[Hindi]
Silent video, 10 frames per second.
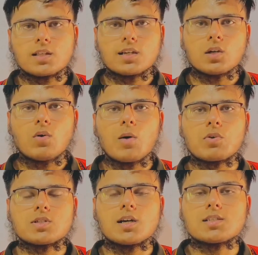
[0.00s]
करता हूँ
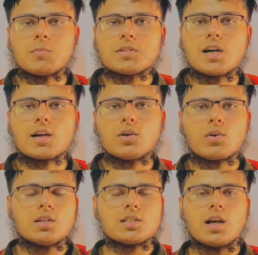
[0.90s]
आपको सारी समझ आ गई
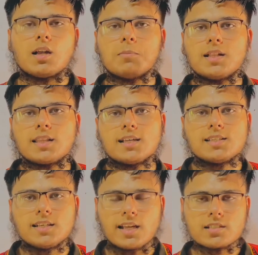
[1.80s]
होगी इंशाल्लाह मिलते हैं जी